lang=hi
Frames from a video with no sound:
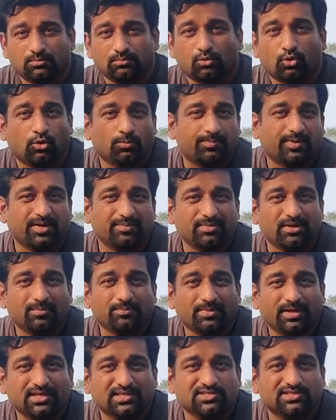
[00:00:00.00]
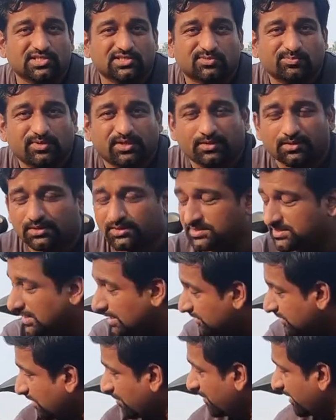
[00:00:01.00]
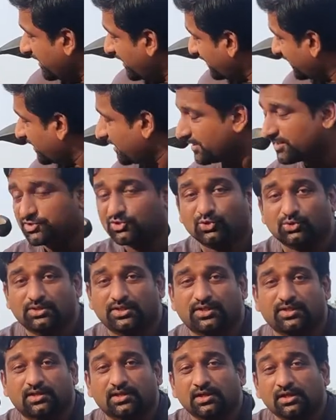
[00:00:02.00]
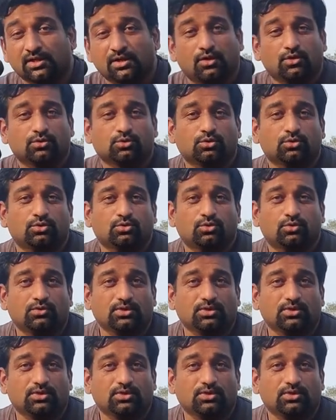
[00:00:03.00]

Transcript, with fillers: मोर प्रीमियम बाइक जिसमें ज्यादा बड़े टायर्स होते हैं तो